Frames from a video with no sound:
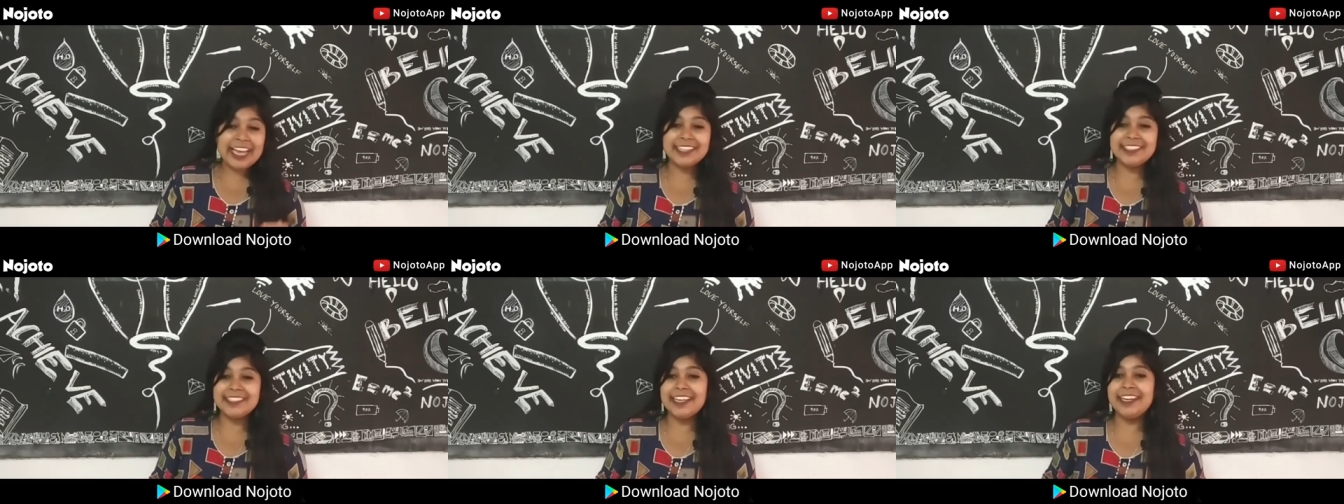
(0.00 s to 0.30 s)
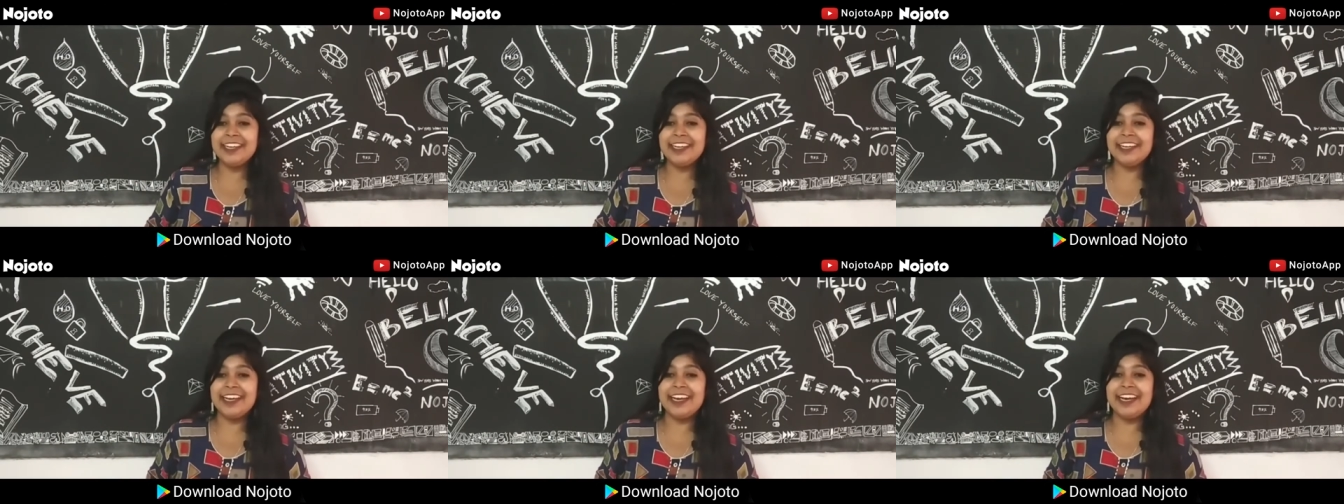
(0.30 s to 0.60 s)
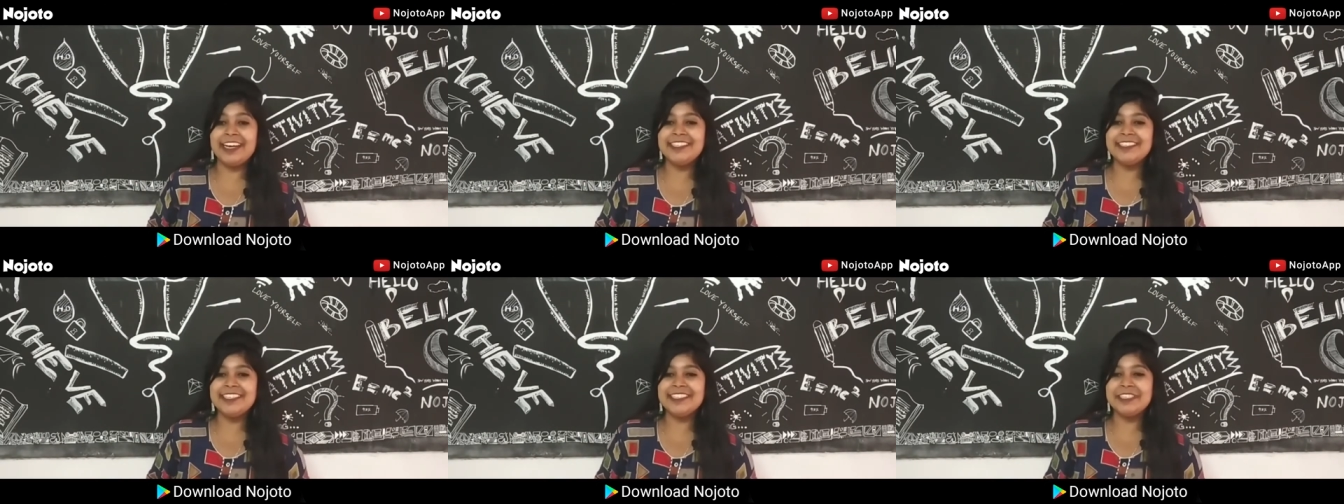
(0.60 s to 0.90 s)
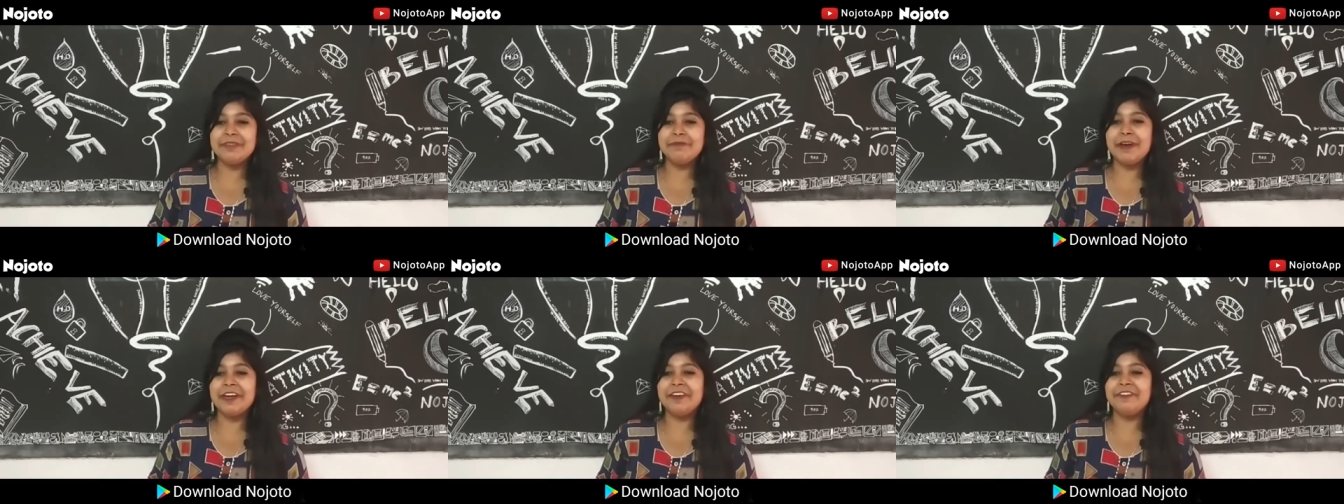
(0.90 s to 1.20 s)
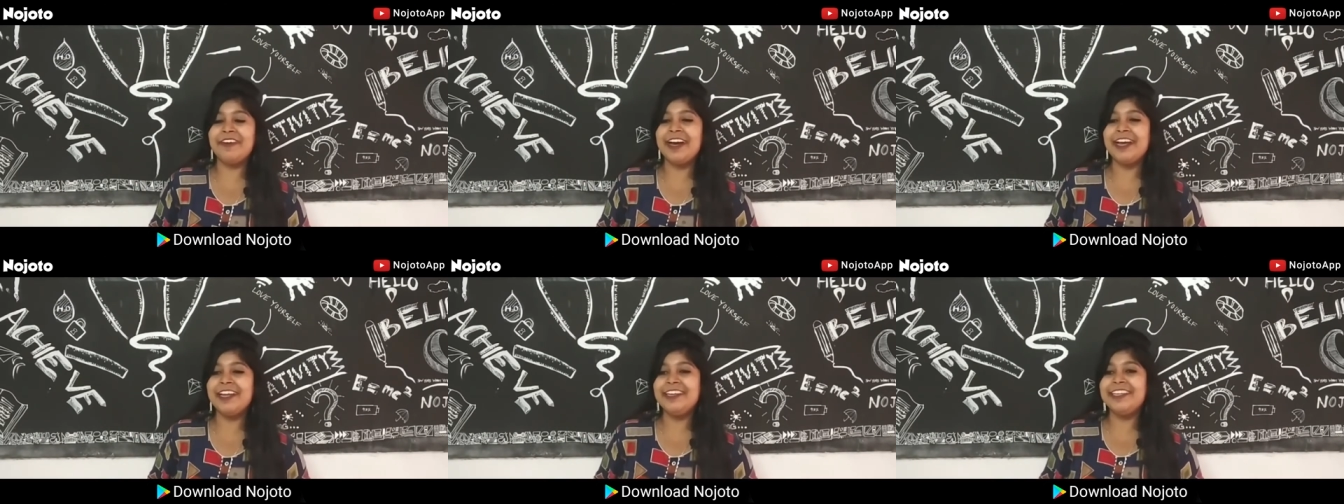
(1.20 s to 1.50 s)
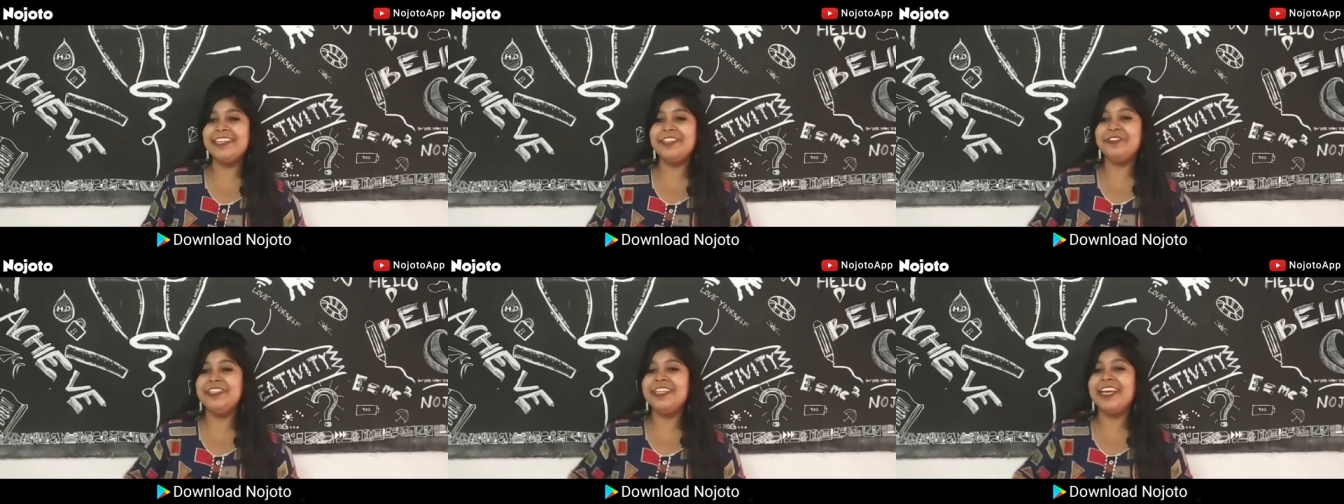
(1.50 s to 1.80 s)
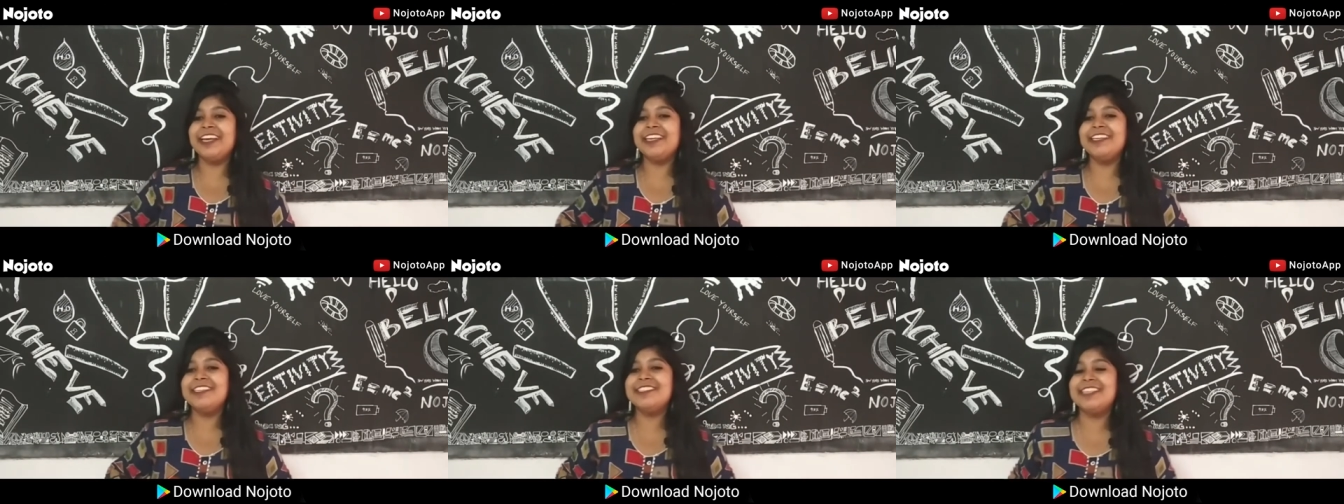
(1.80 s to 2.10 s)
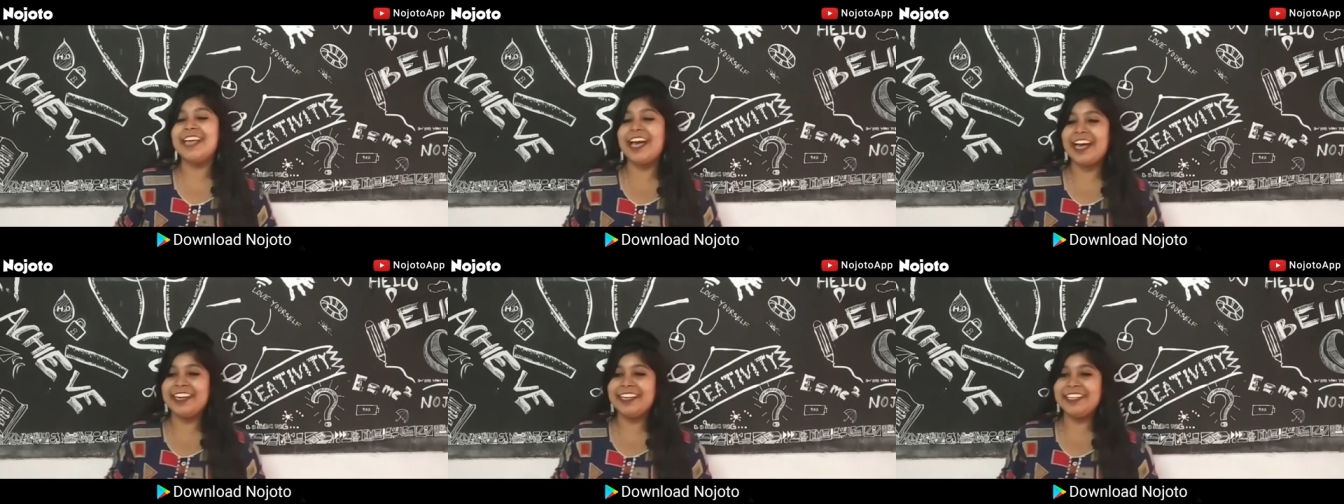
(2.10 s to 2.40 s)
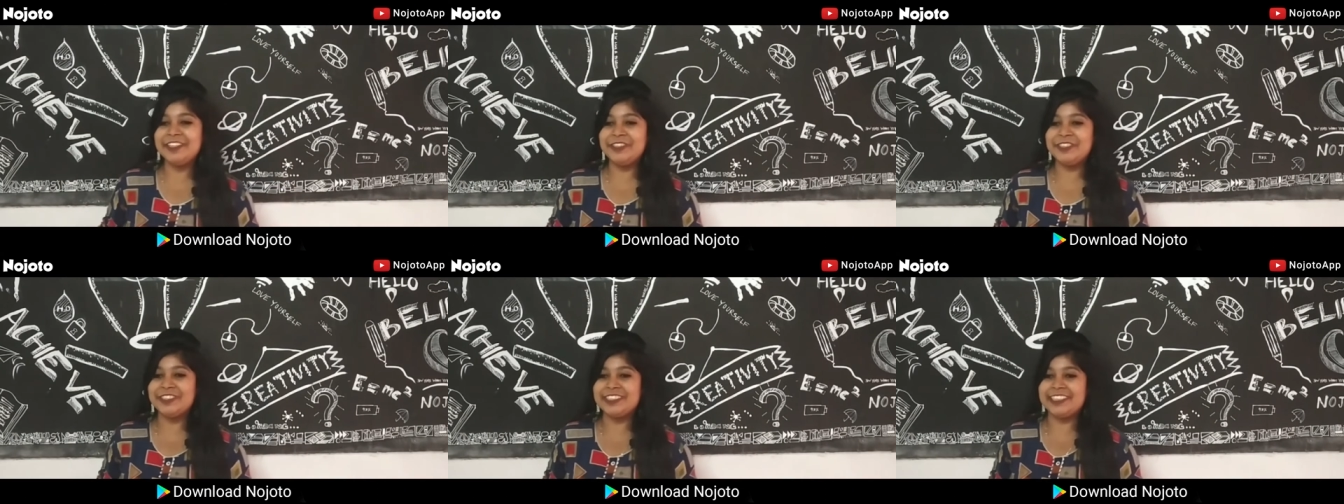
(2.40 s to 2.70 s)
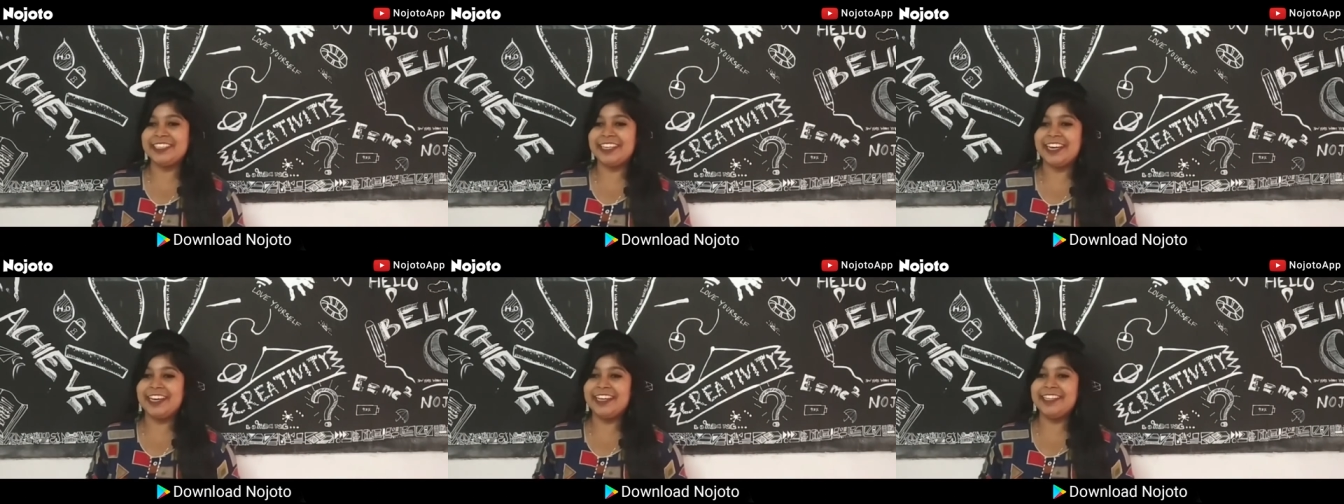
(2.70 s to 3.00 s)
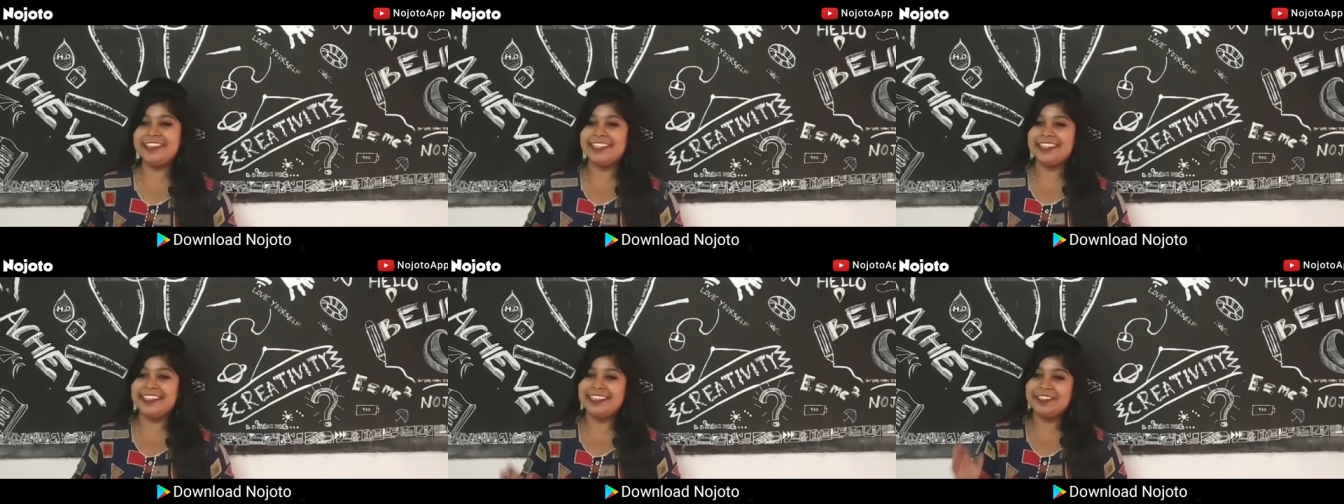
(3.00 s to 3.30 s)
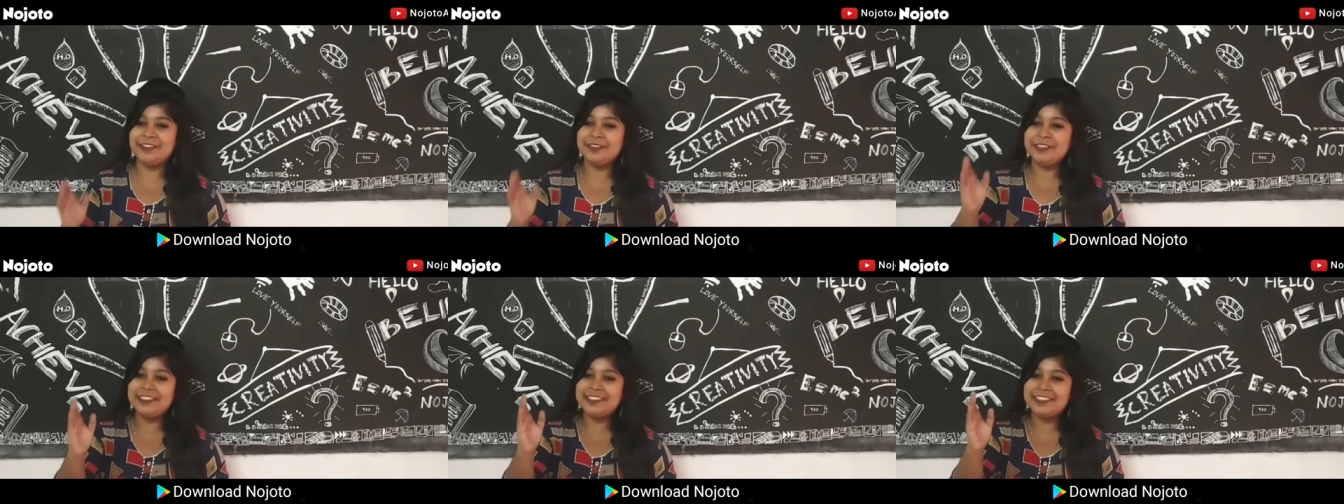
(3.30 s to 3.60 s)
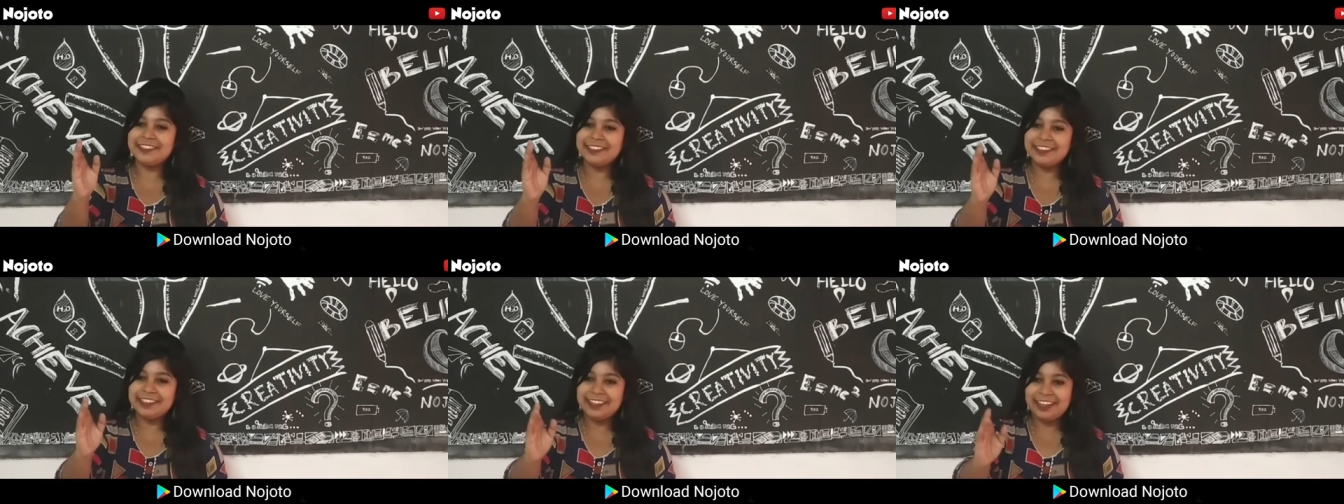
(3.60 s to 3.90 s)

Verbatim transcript: ऐसा लगा जैसे भगवान ने दुनिया की सारी खुशियाँ तेरे उस